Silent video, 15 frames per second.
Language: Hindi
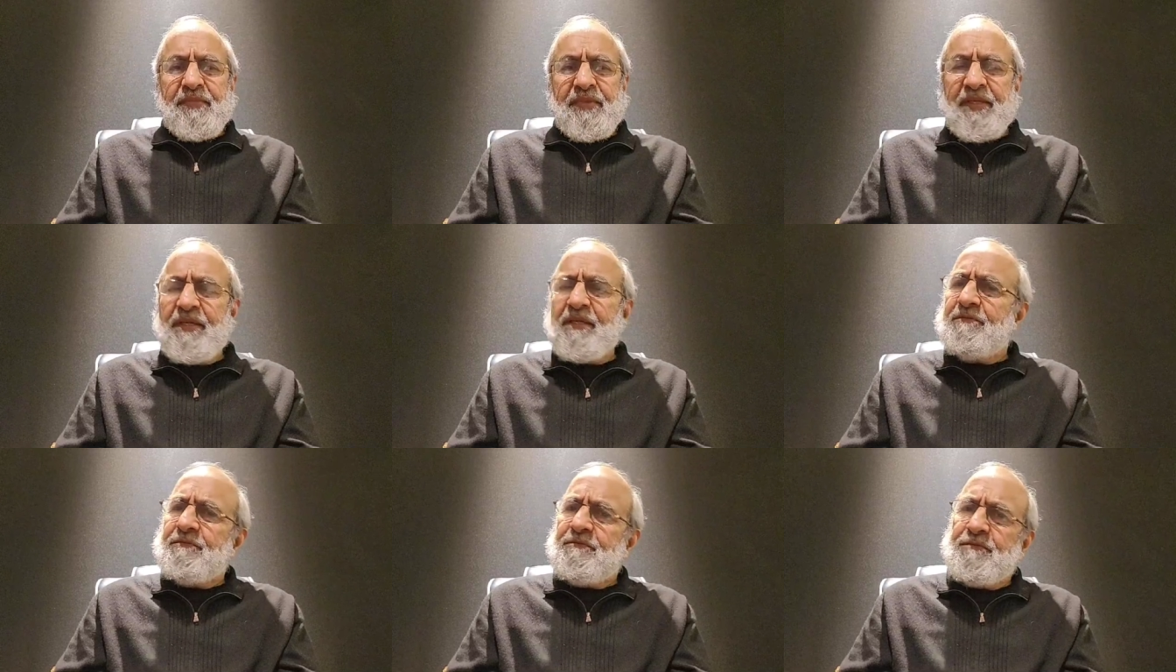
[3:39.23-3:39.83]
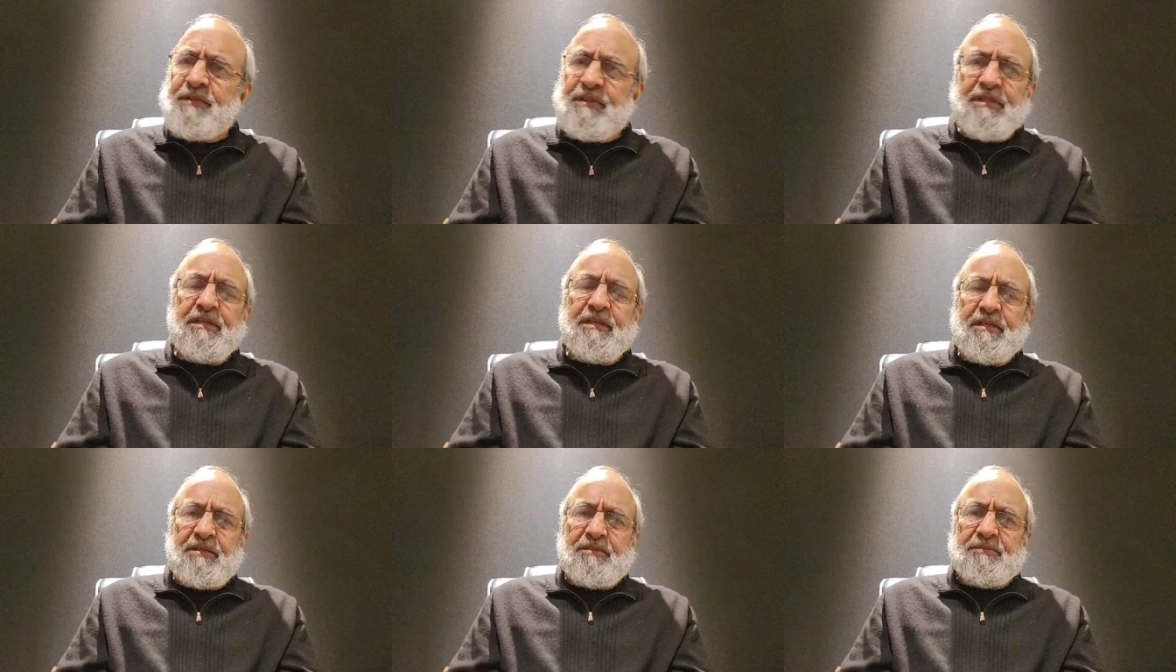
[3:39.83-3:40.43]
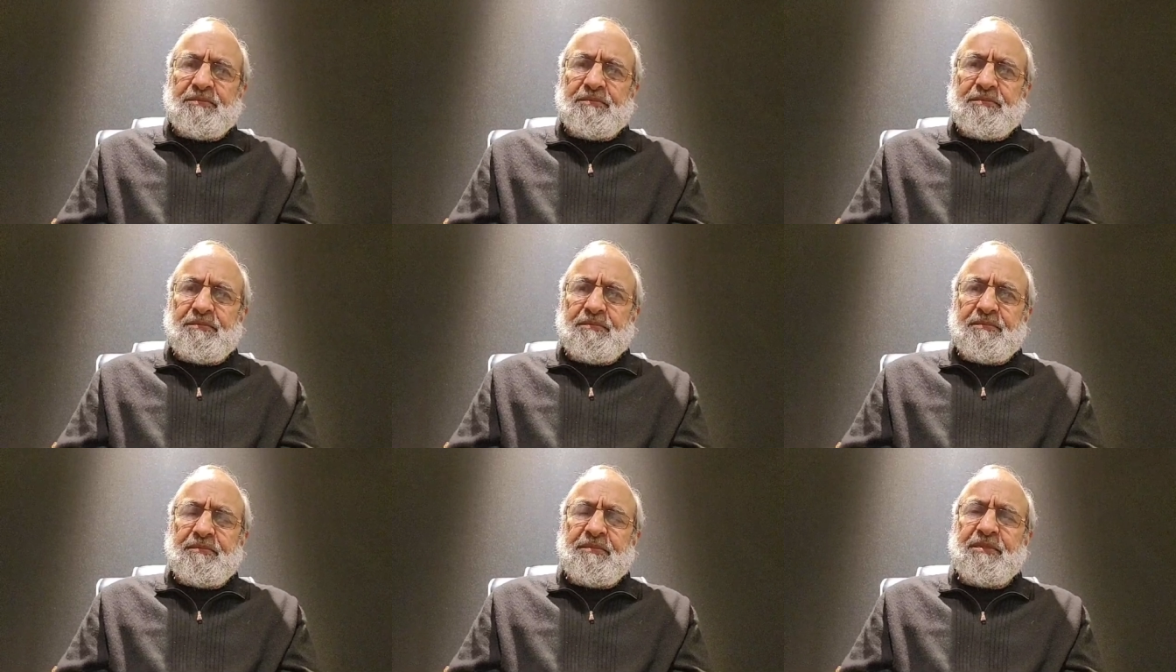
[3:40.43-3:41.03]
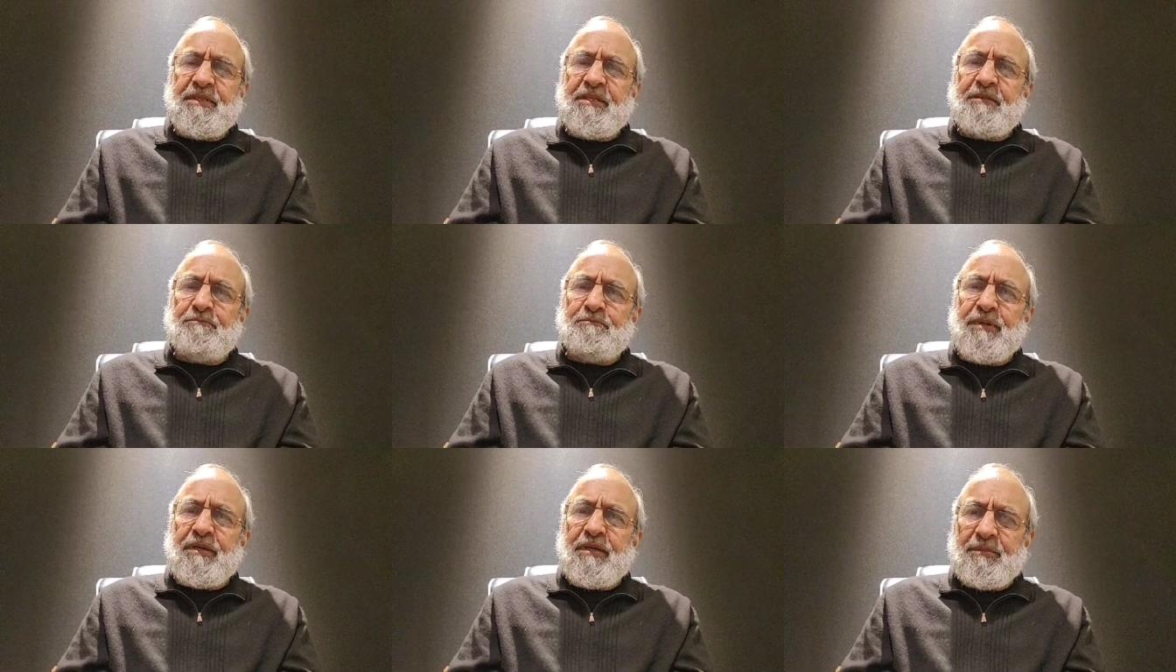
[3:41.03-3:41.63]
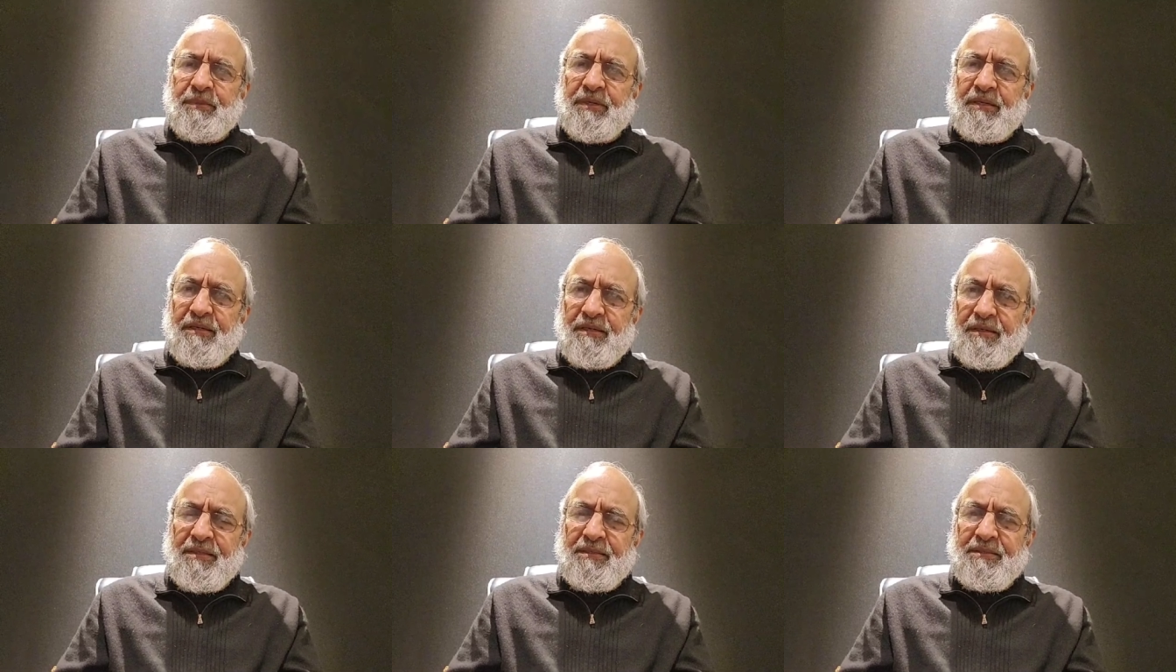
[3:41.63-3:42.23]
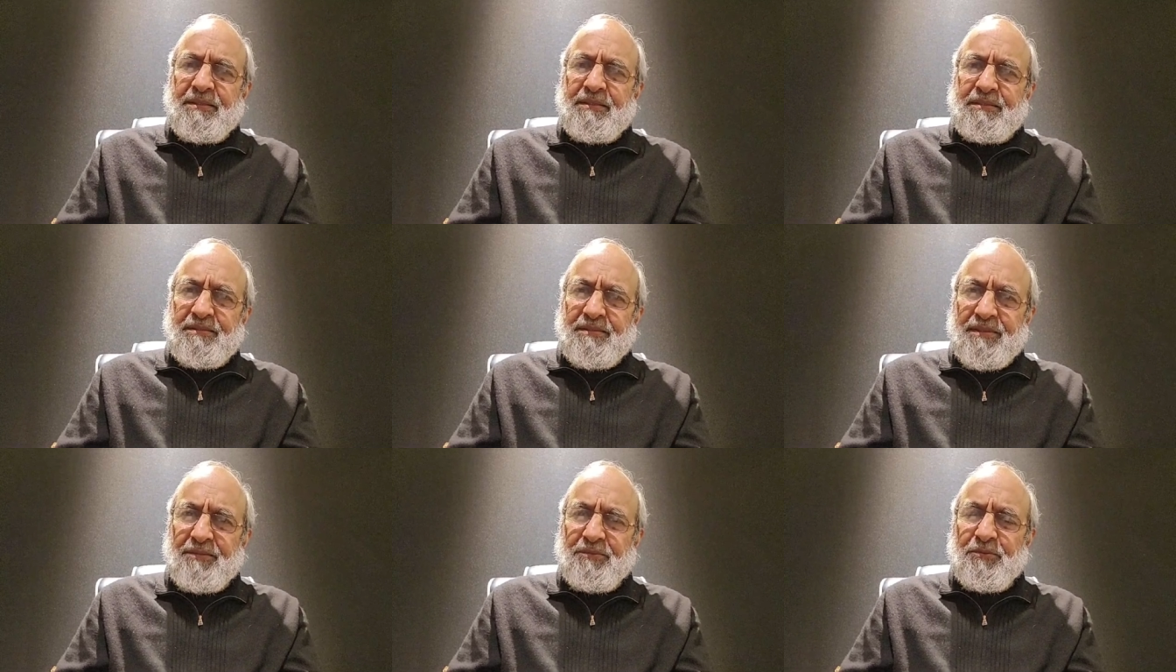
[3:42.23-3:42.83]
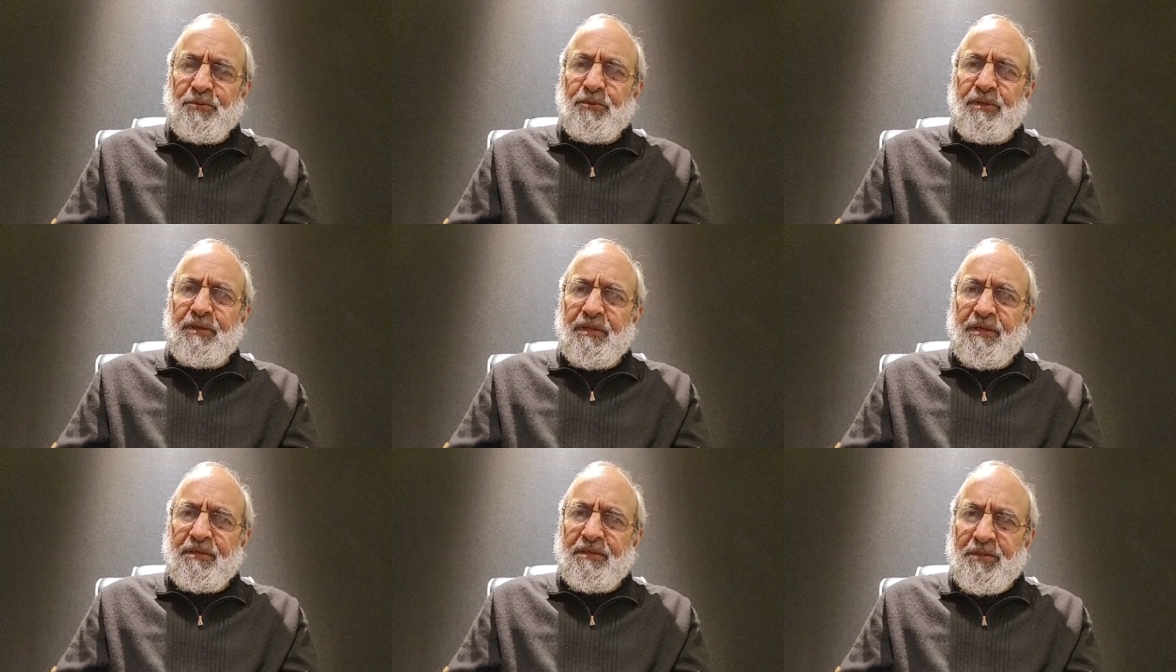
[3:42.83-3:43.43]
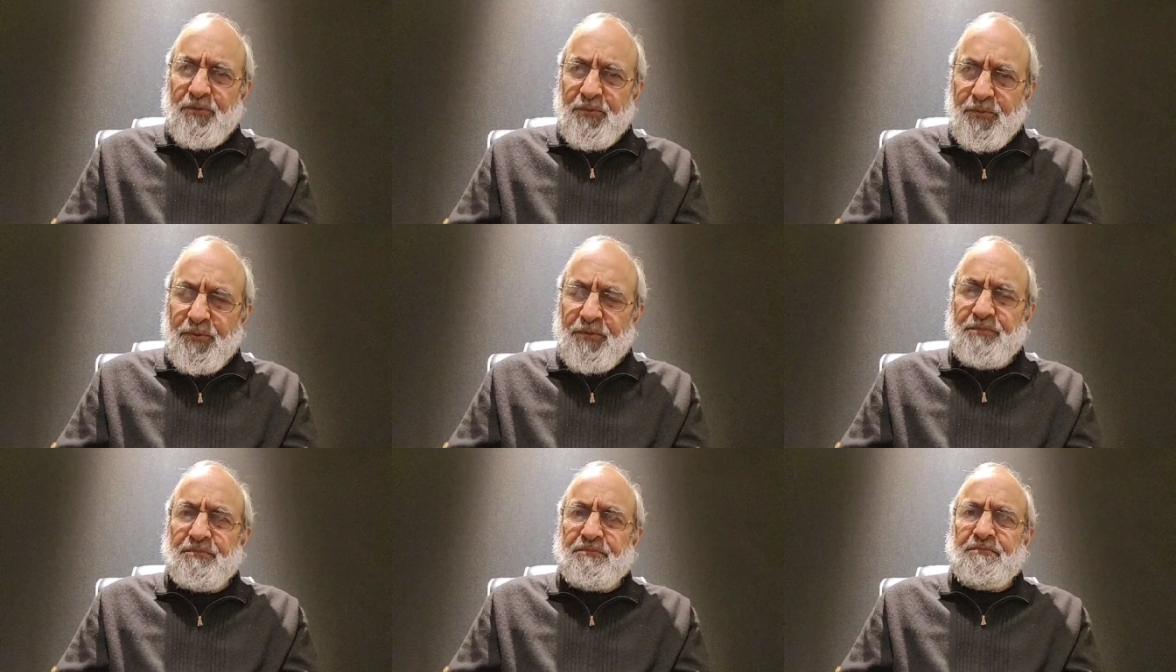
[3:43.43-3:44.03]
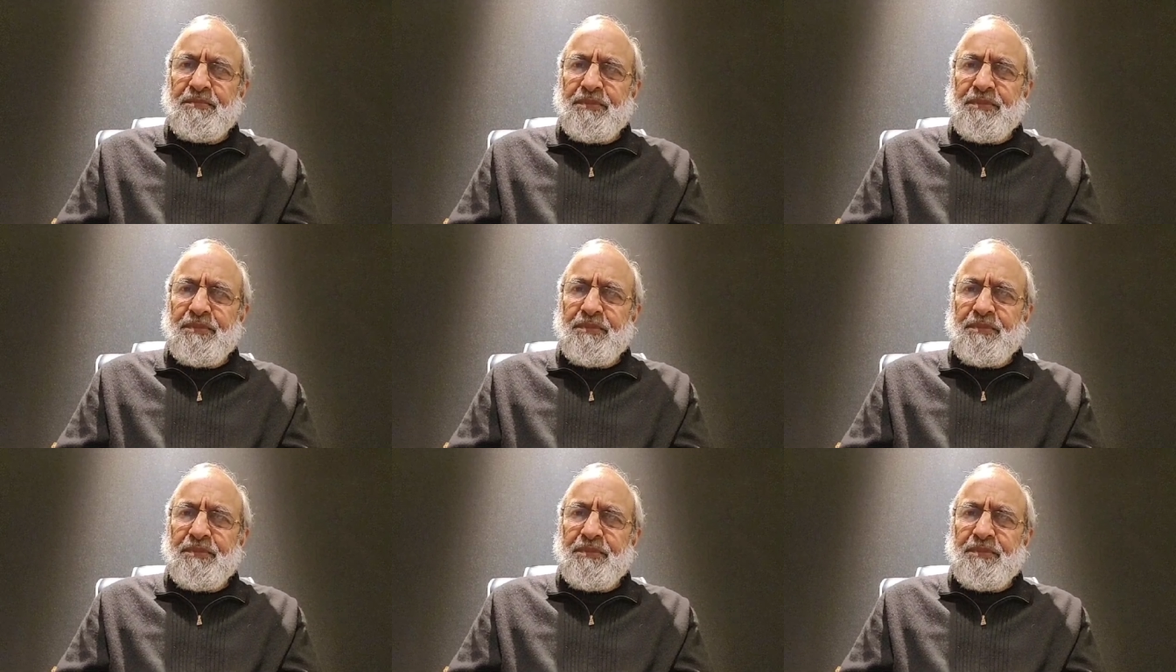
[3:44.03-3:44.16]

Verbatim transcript: दीन फितरी है दीन पर अमल करने से इंसान को अल्लाह का क़ुर्ब